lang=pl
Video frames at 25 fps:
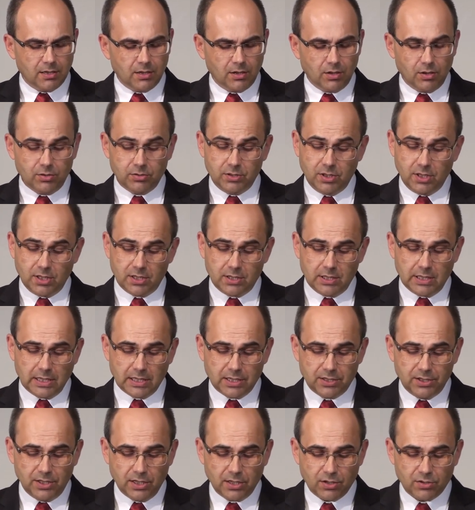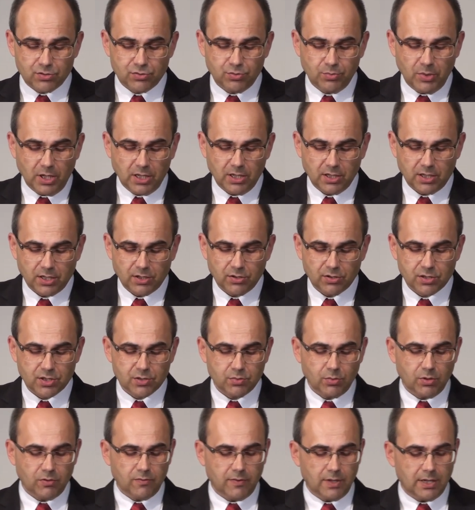Oni jednak nie rozumieli tego
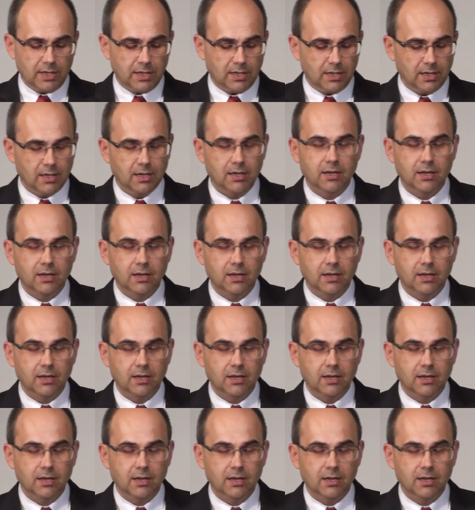słowa,